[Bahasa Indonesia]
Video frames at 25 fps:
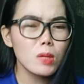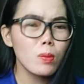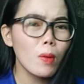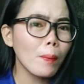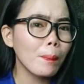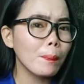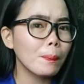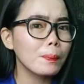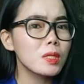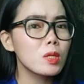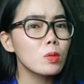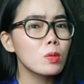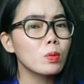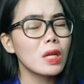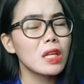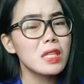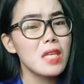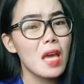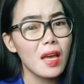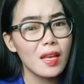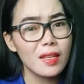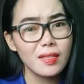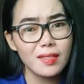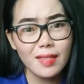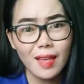Sebab
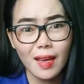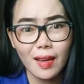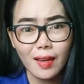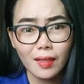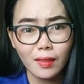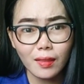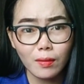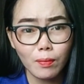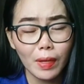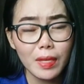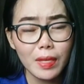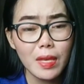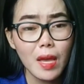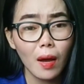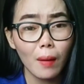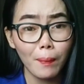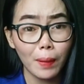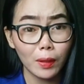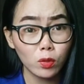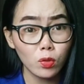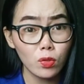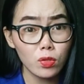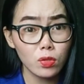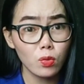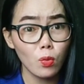sebenarnya sangat banyak
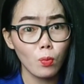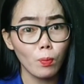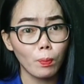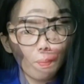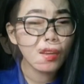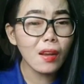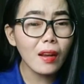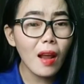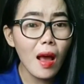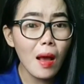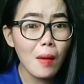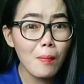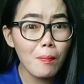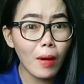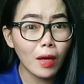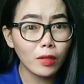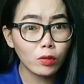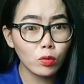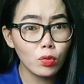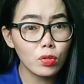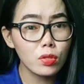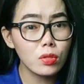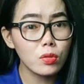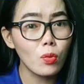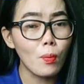batu sumpah.
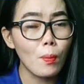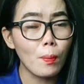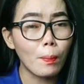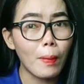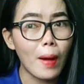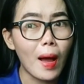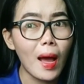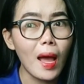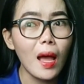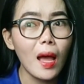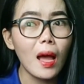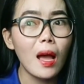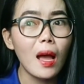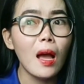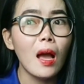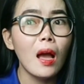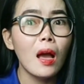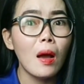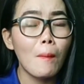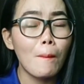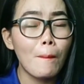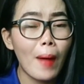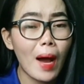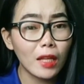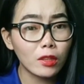Batu sumpah,
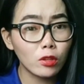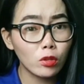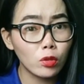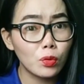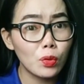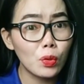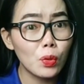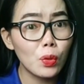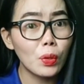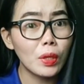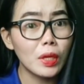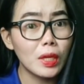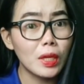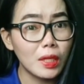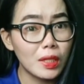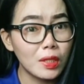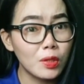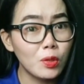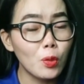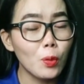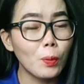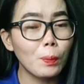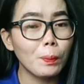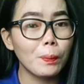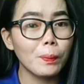batu
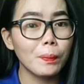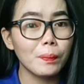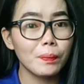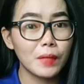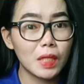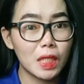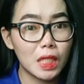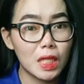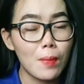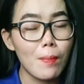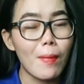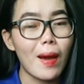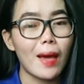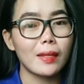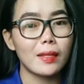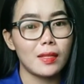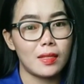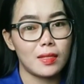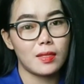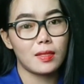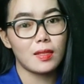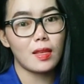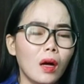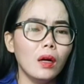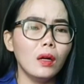hidup
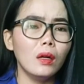Kimanis.